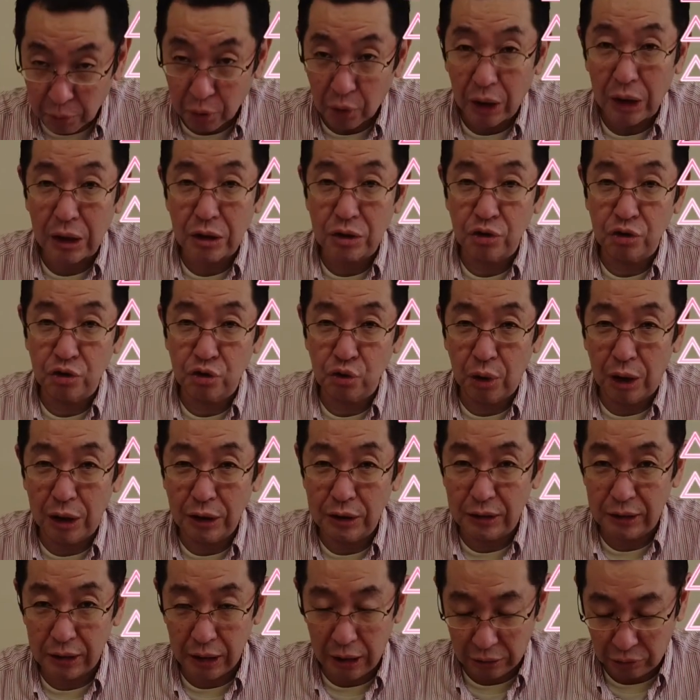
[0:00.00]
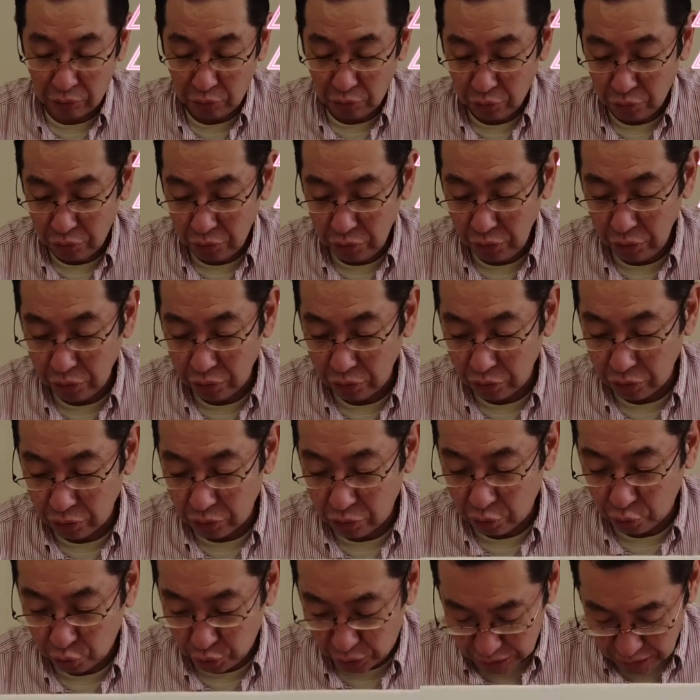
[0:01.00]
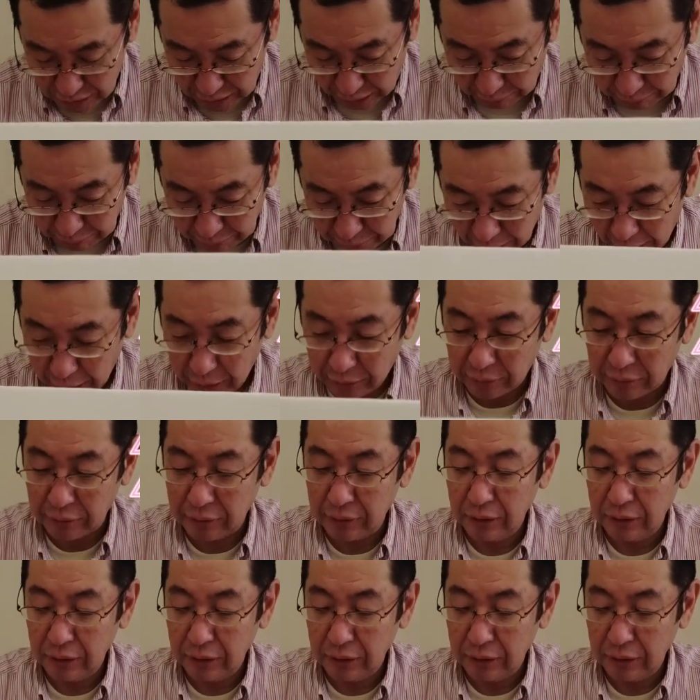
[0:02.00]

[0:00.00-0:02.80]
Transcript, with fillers: ボンが受賞初制覇ということでしたはい